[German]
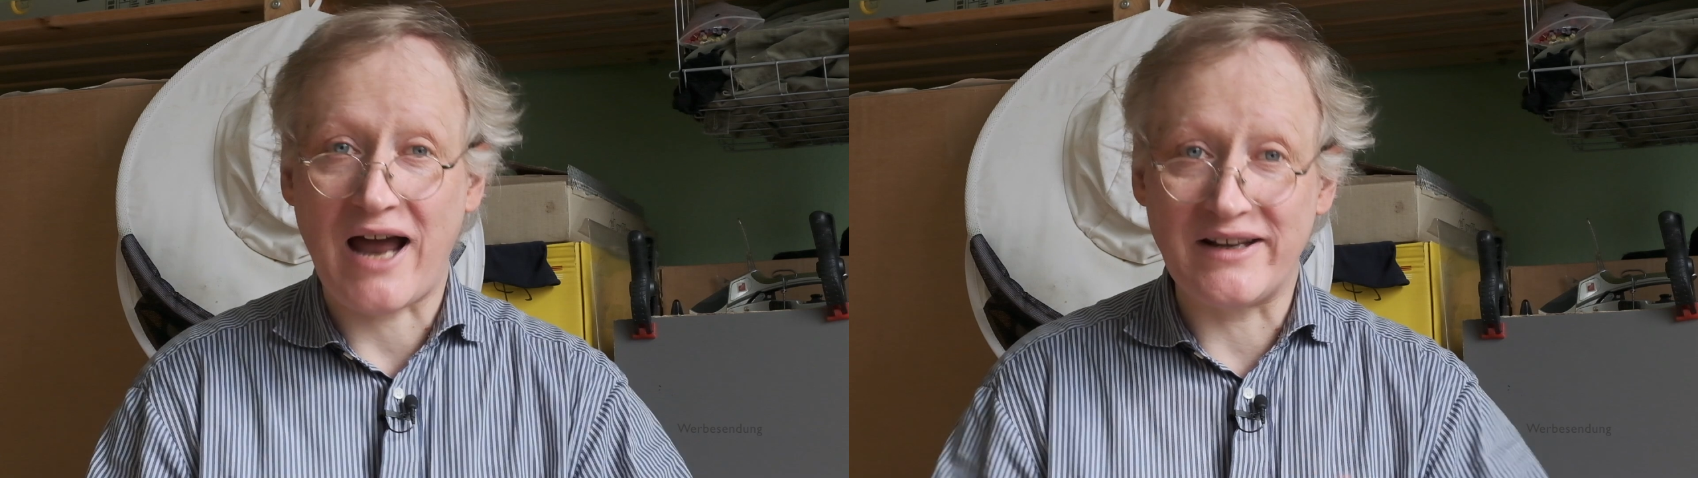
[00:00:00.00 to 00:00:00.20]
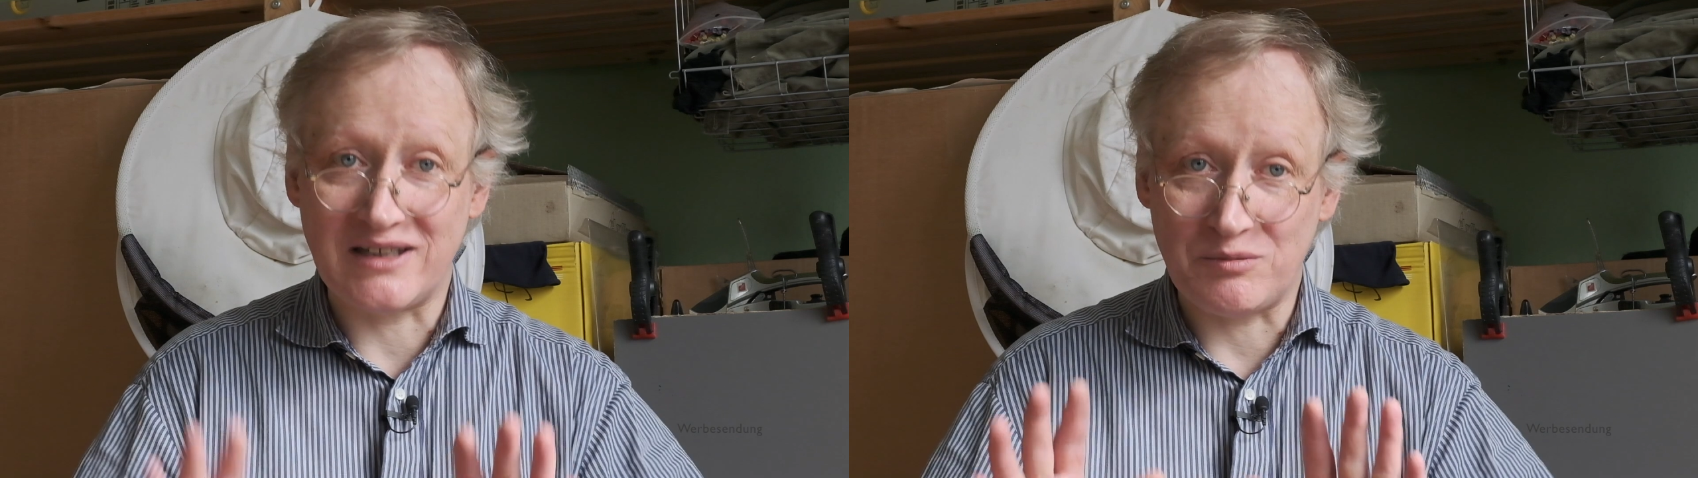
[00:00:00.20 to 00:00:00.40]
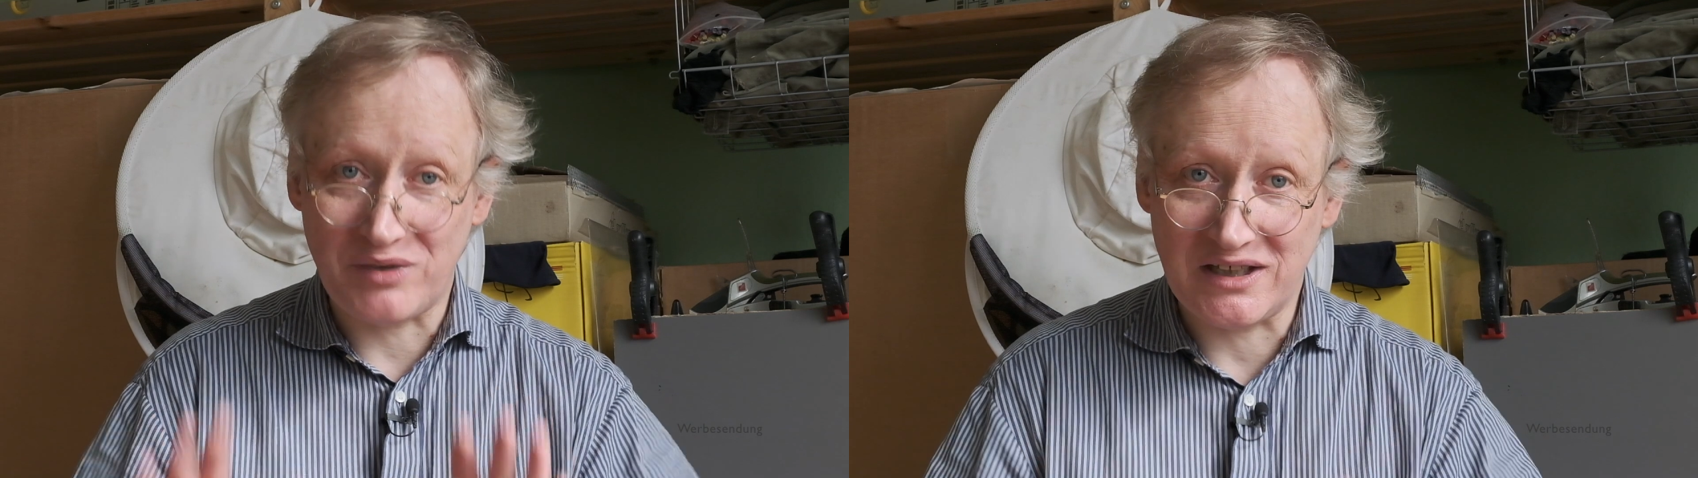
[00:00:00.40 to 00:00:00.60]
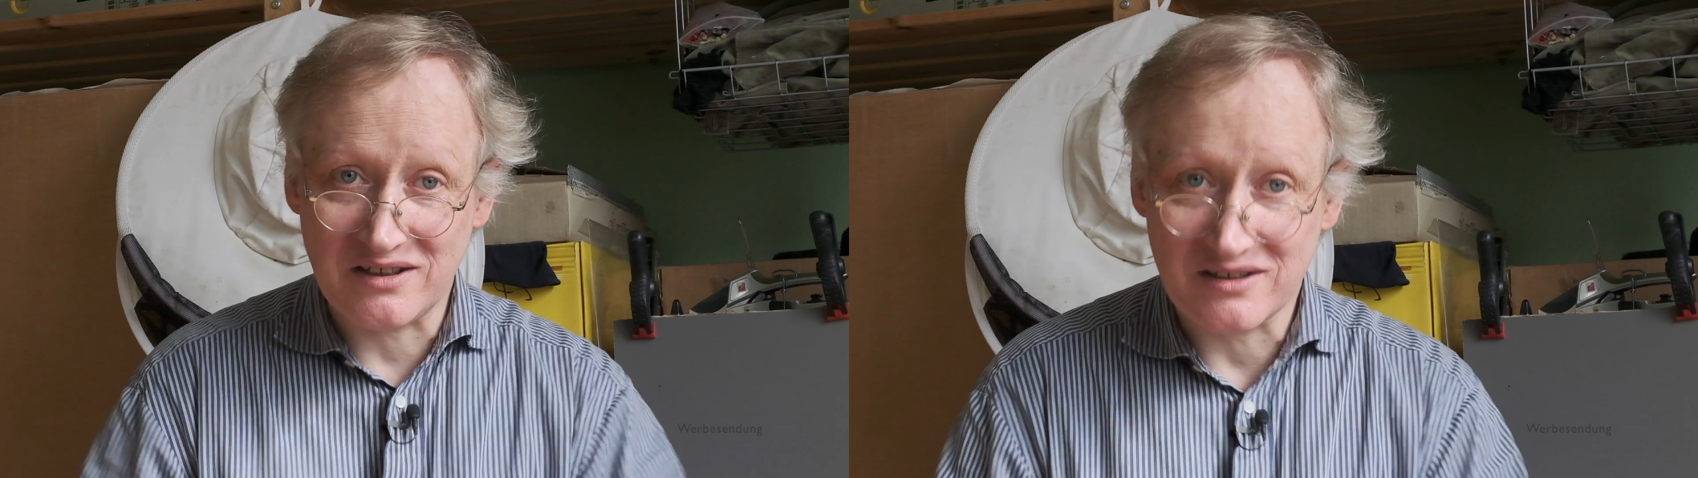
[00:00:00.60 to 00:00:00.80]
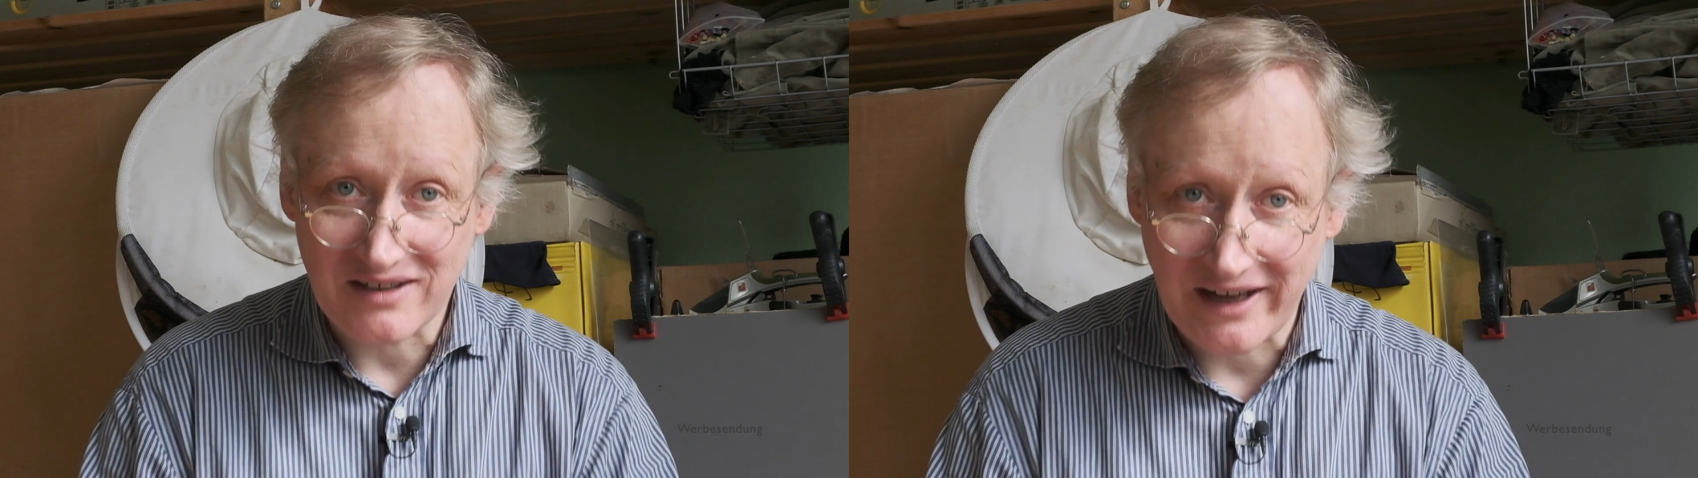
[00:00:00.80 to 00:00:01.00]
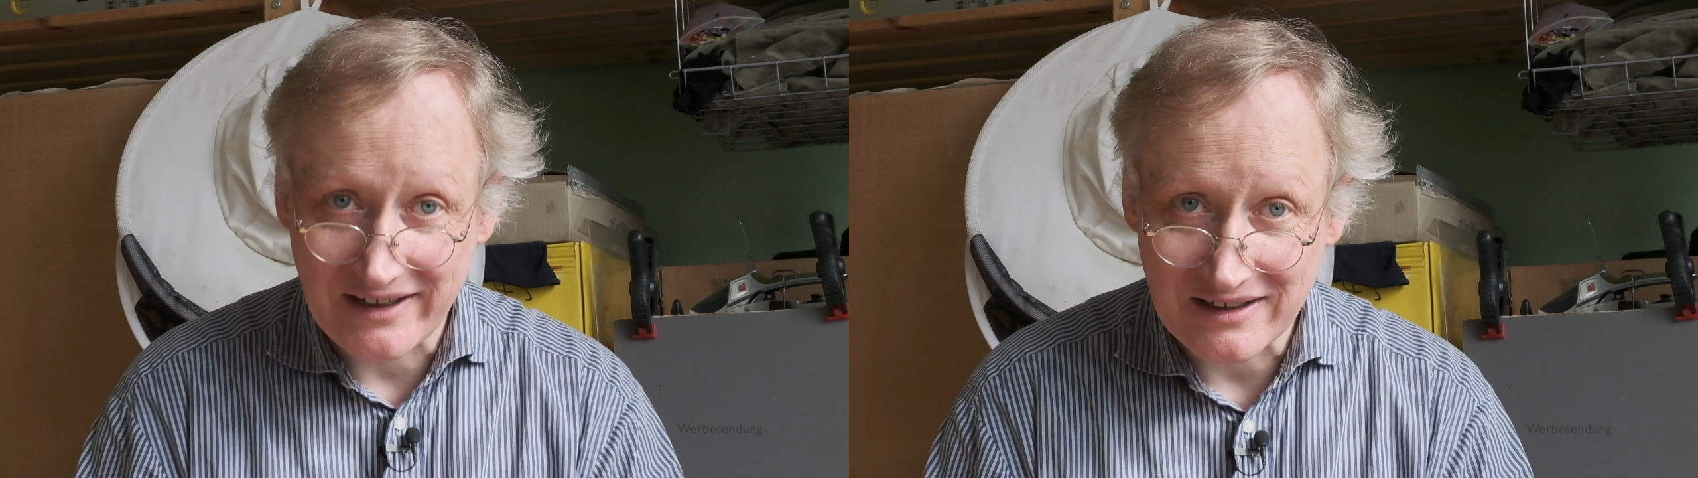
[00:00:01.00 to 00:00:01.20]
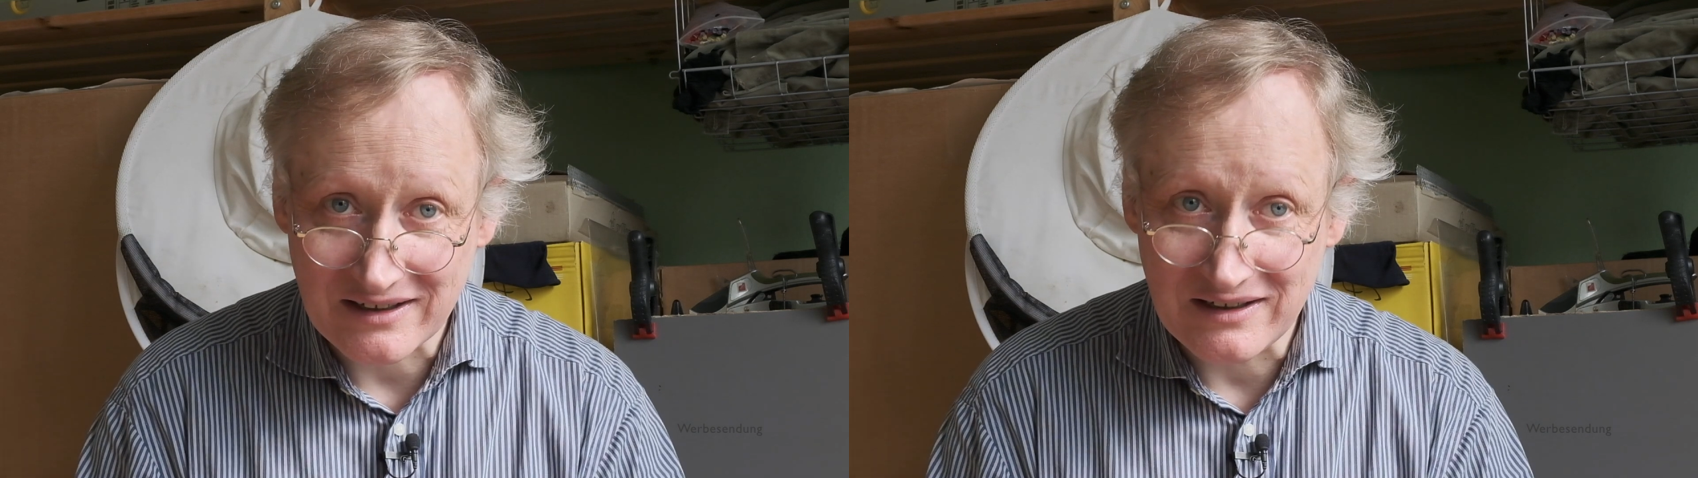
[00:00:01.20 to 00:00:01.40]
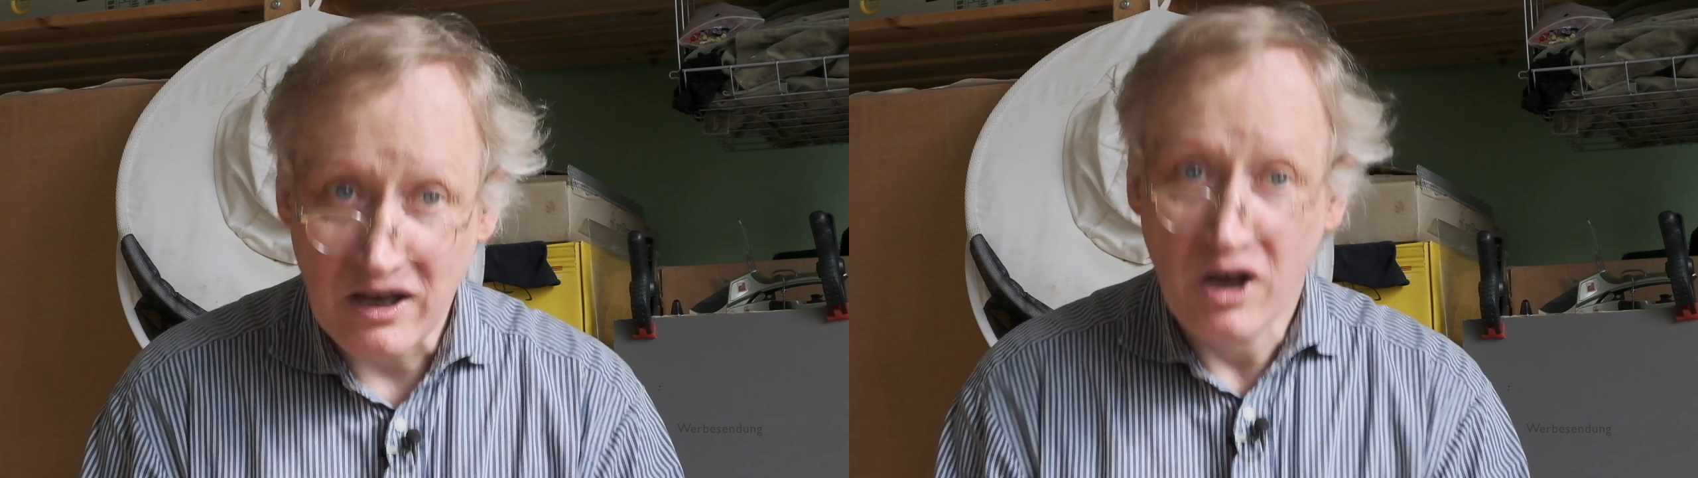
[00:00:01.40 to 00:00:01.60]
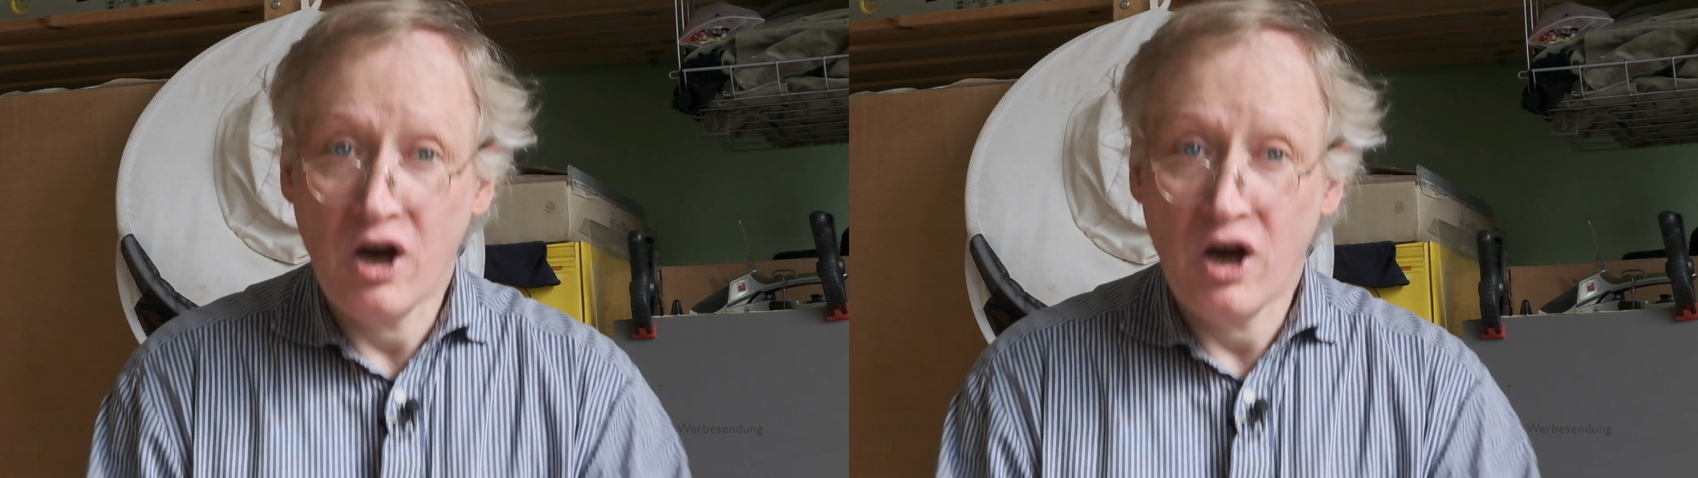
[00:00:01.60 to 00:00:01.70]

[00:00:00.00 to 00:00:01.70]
an die Bienentränken